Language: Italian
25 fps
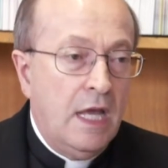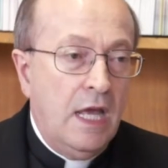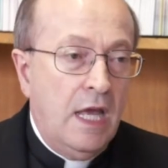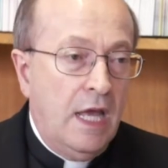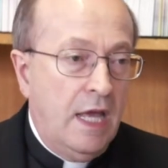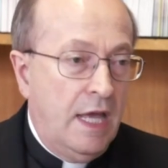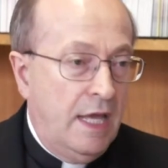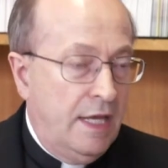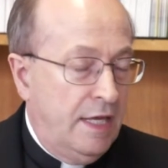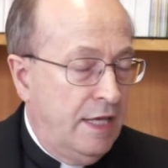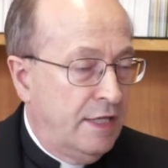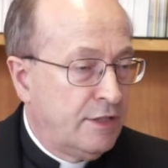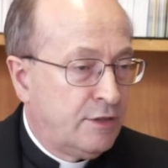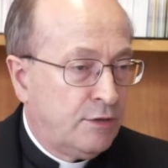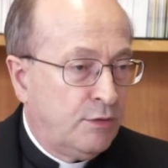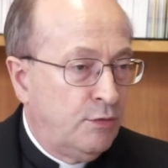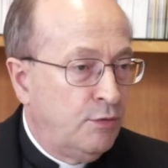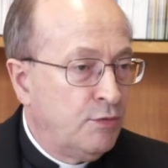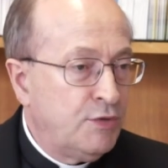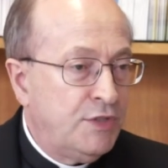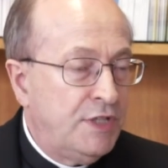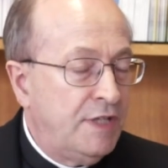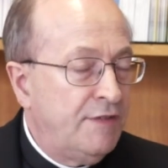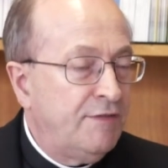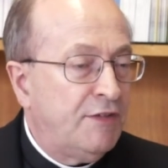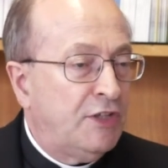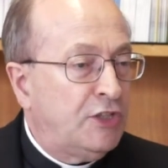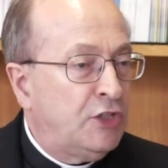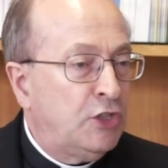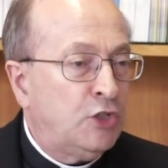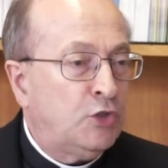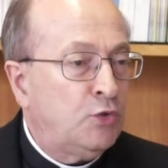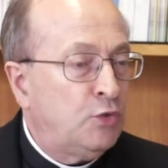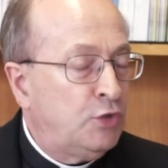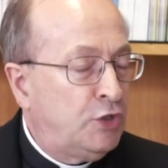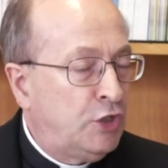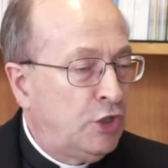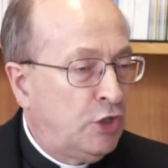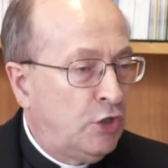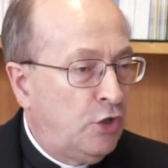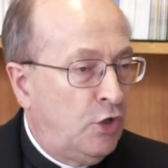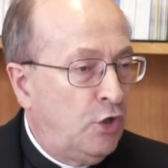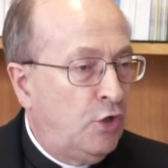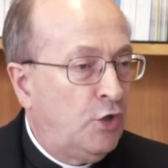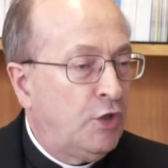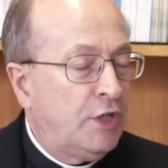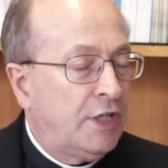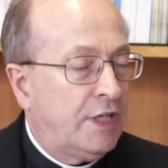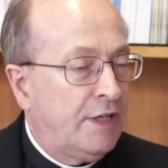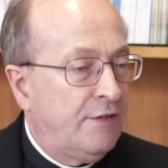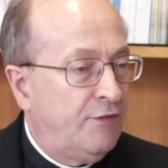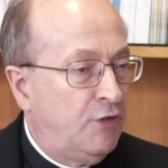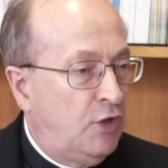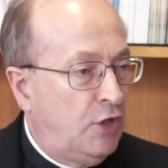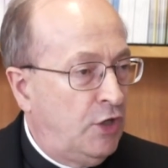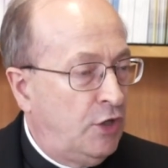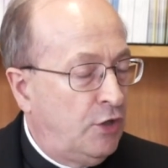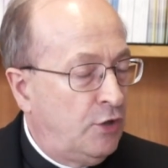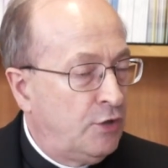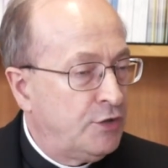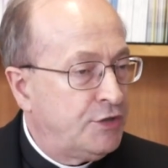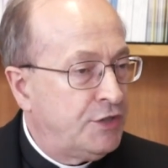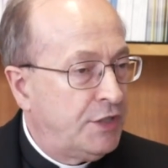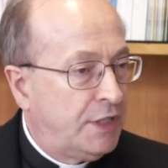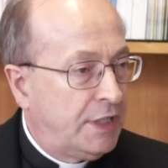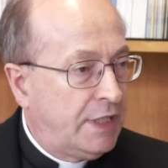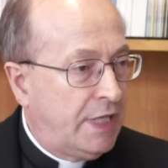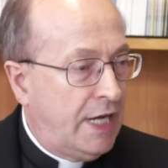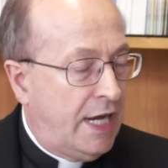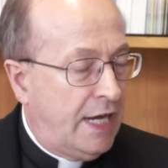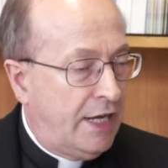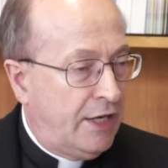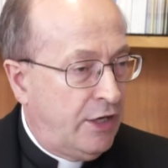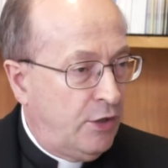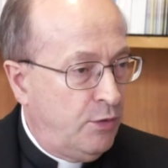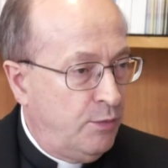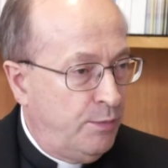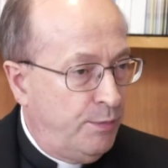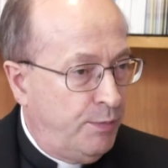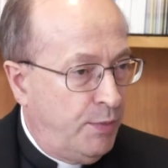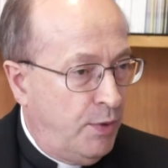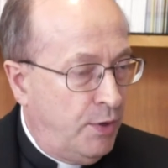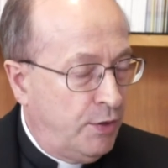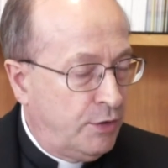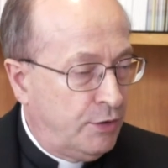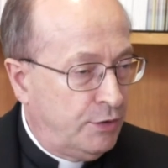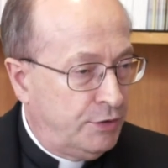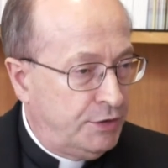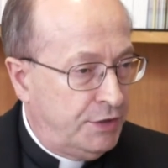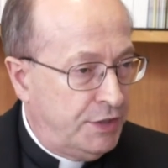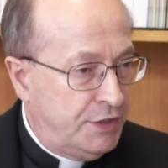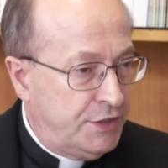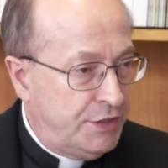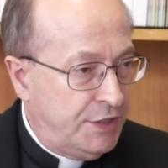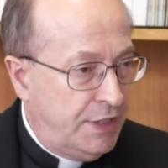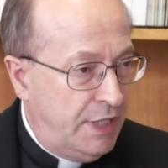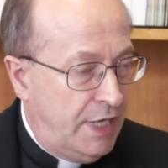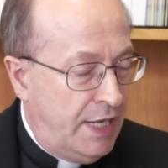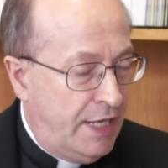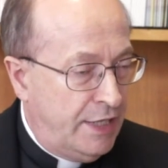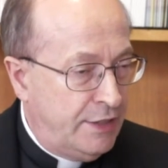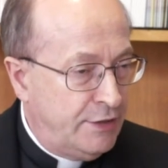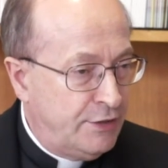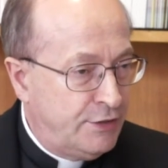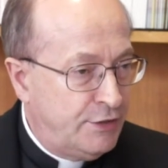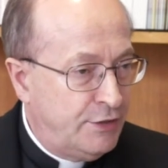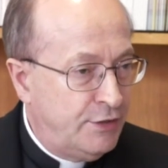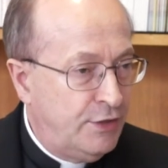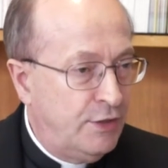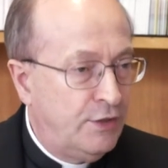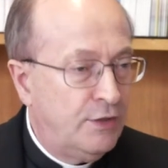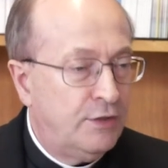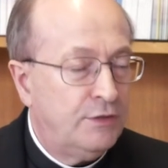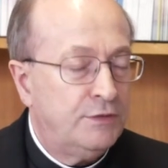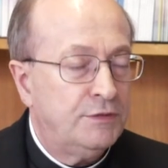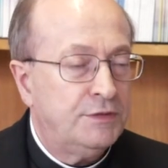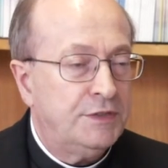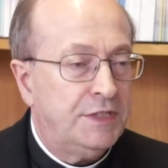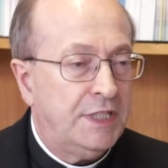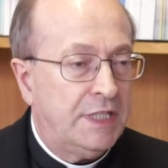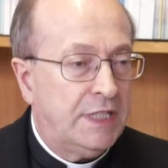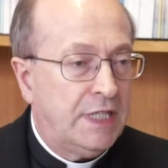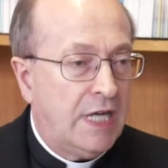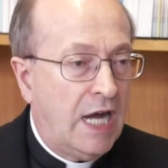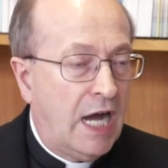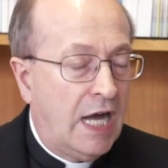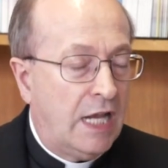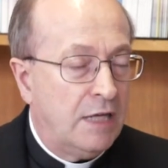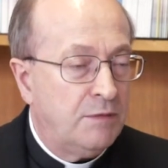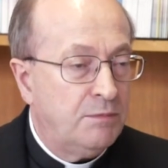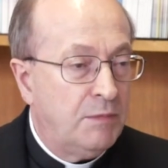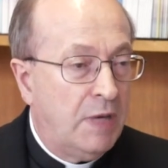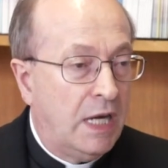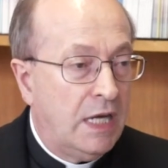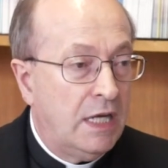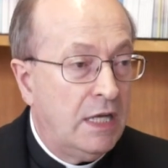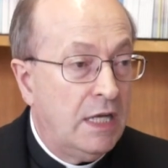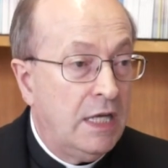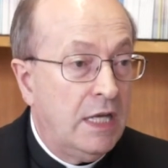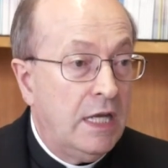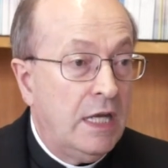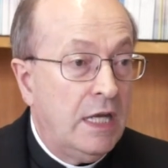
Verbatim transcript: è esclusiva di tutti coloro che vogliono cercare un poco di silenzio, di calma